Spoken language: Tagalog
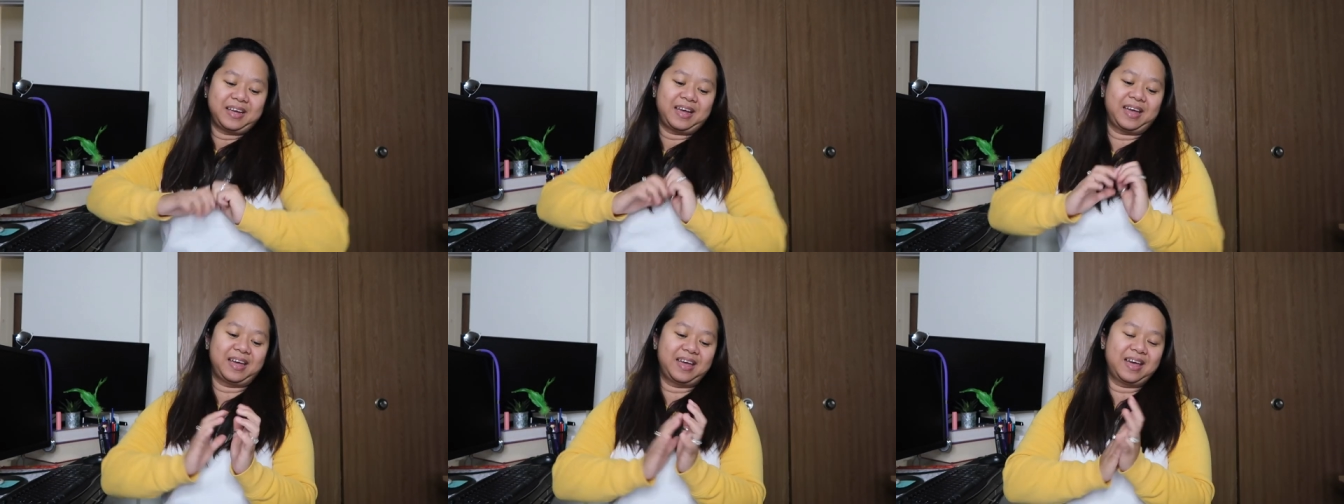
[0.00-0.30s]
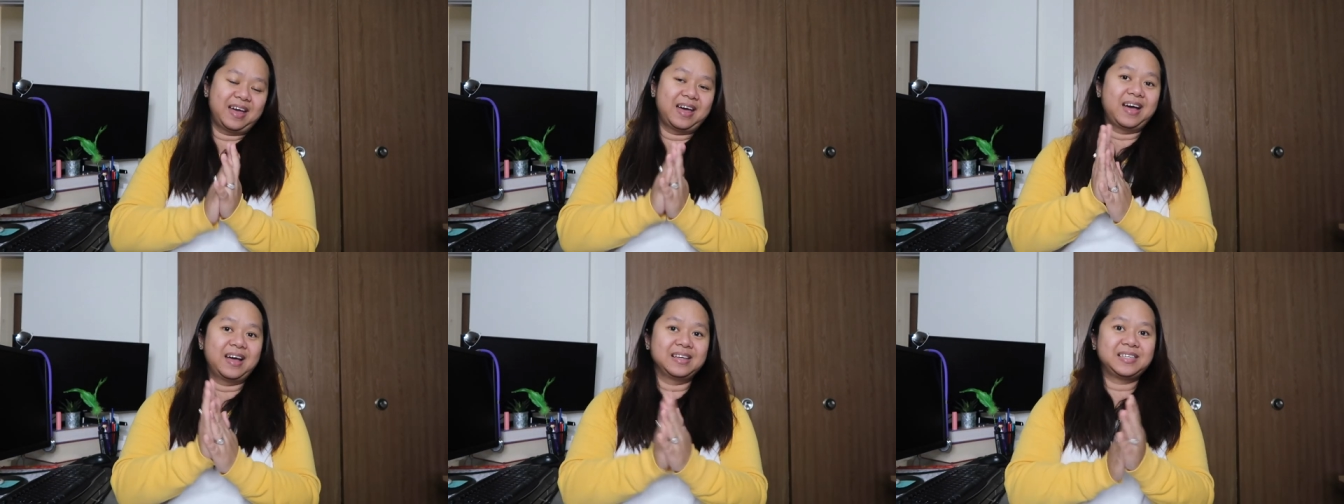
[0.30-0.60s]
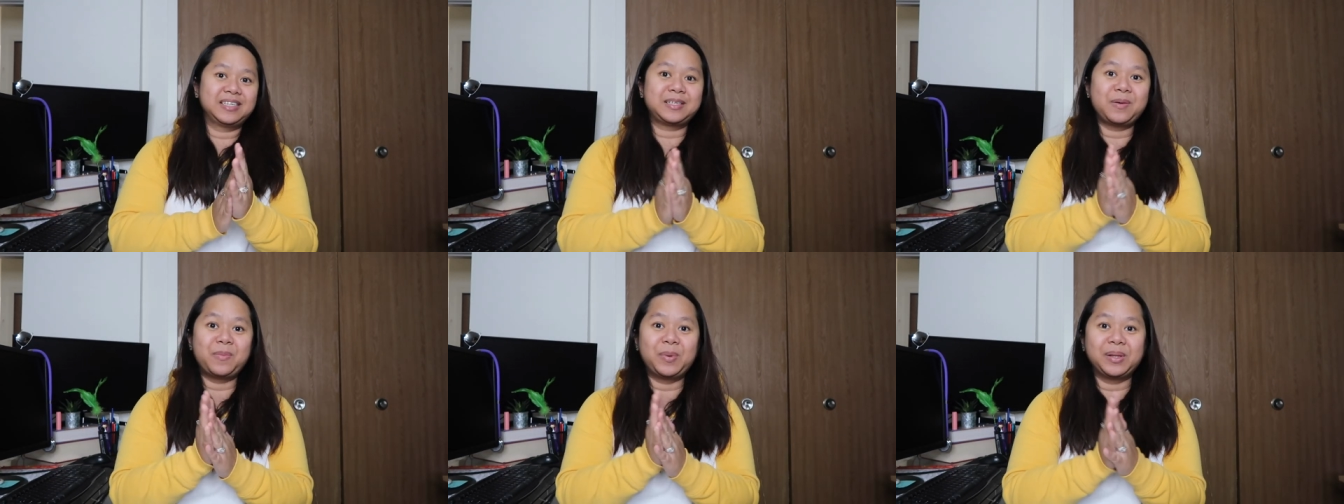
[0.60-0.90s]
Kaya,
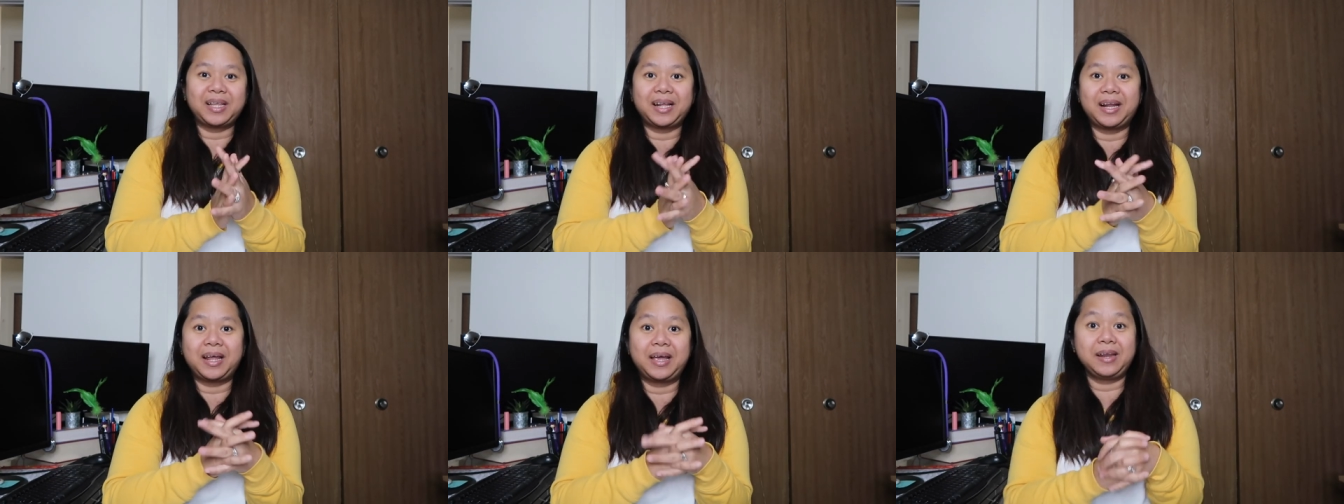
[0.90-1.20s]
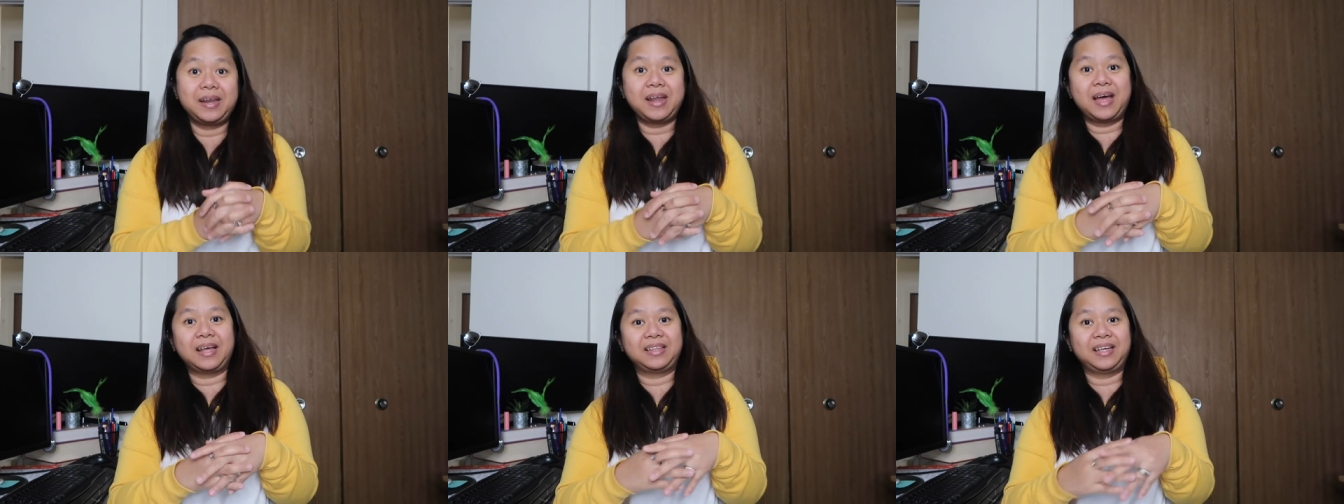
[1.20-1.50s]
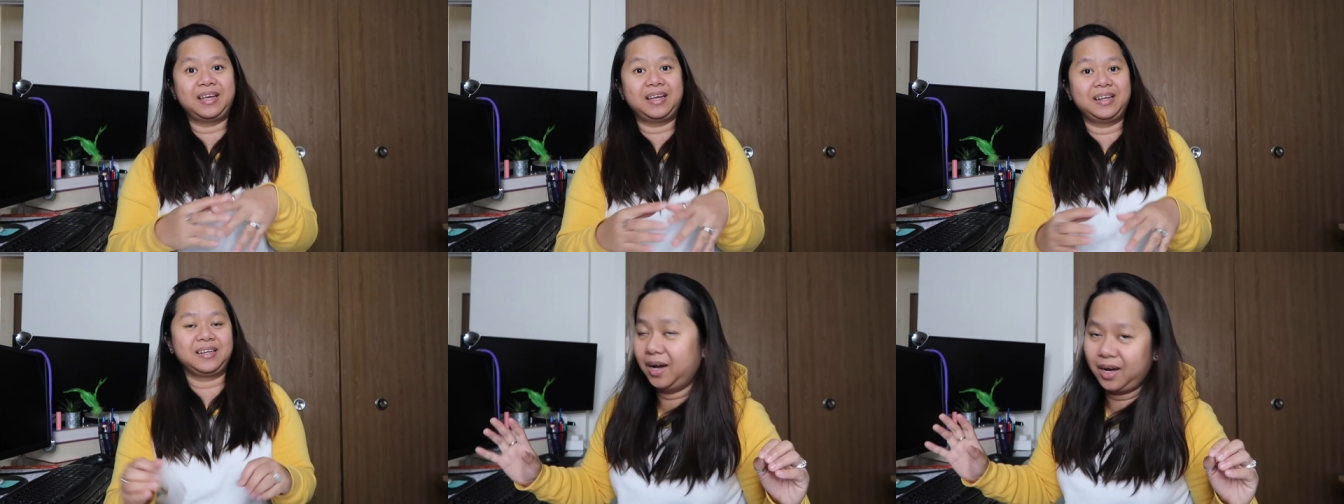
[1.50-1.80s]
sasamantalahin
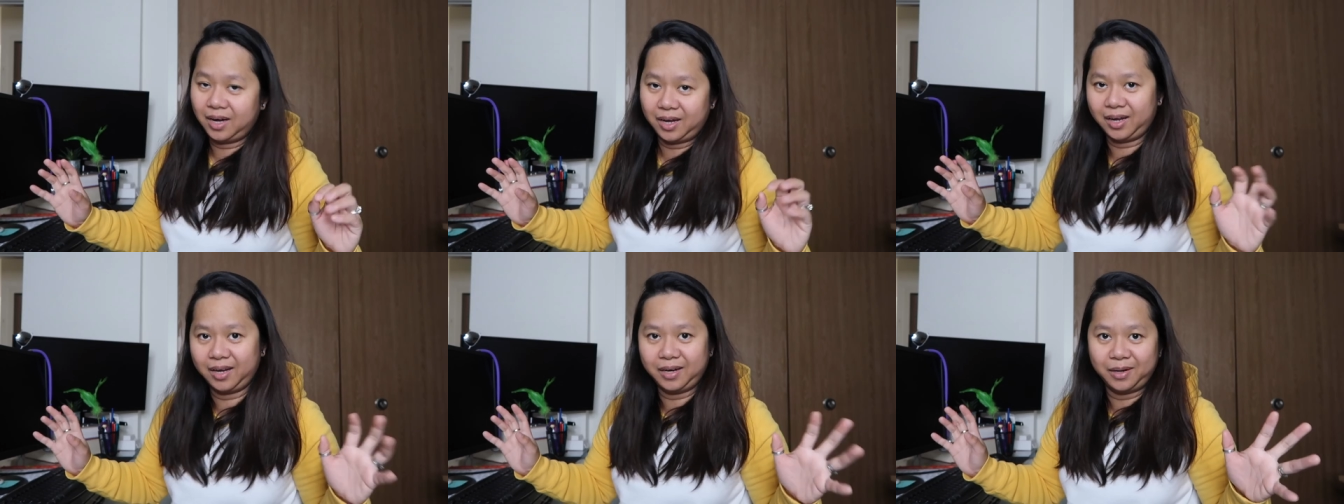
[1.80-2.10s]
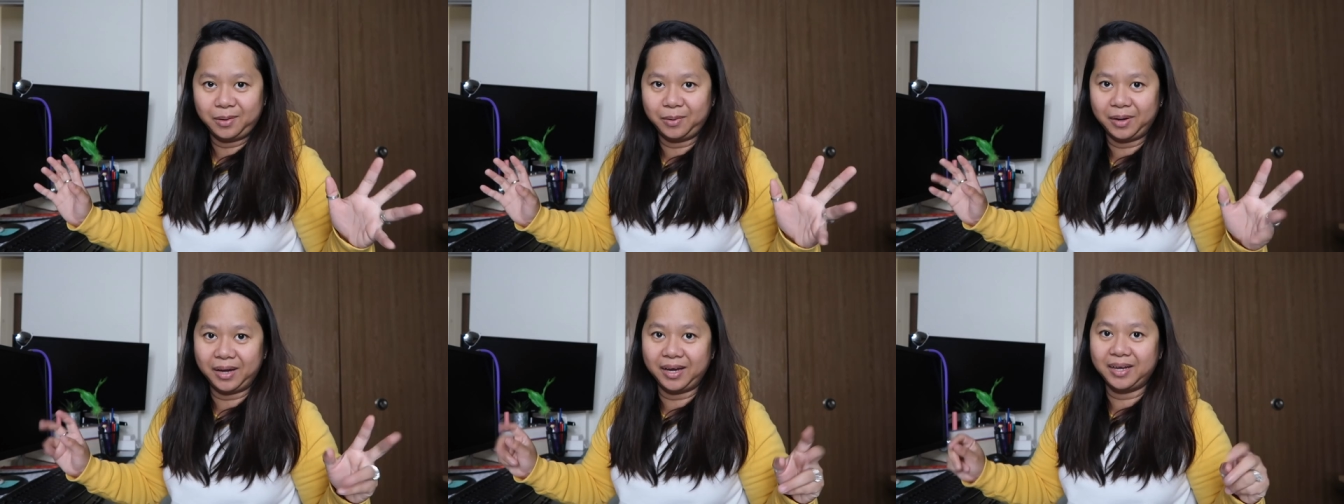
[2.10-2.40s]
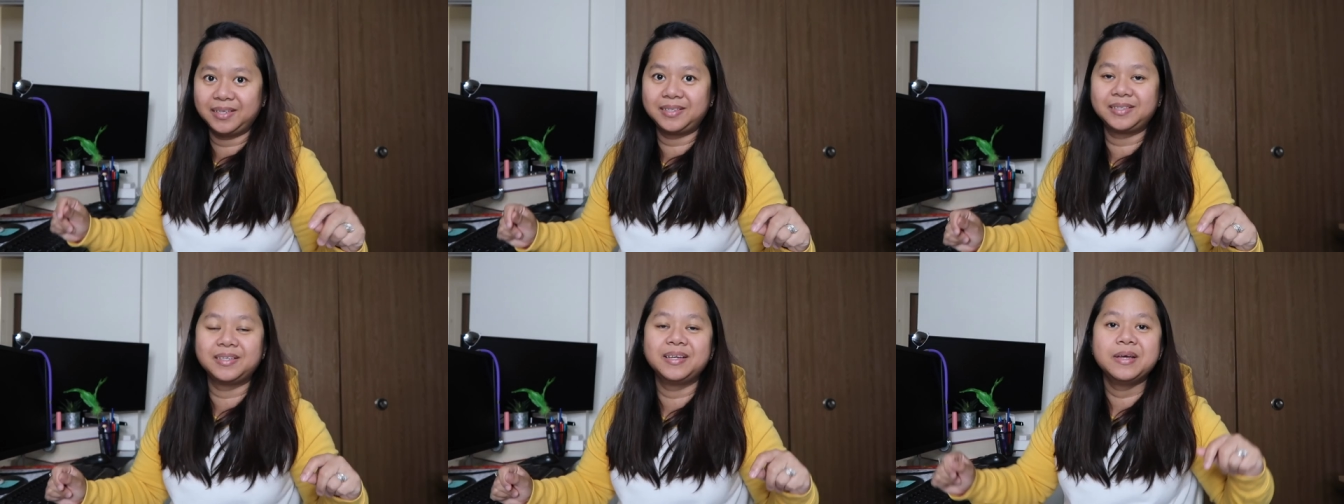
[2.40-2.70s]
natin.
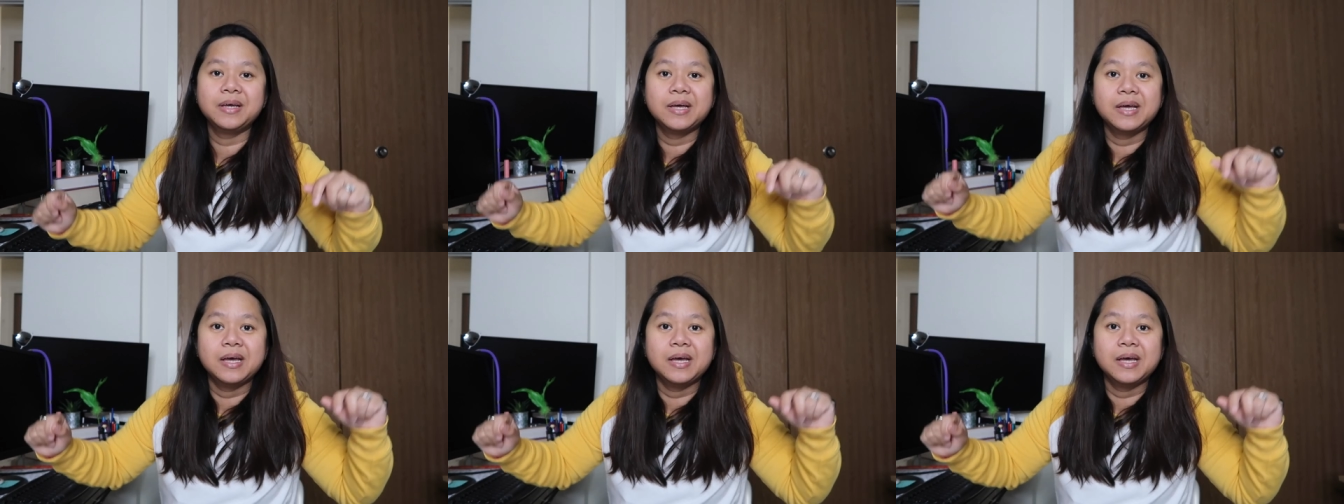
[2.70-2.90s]
Anyways,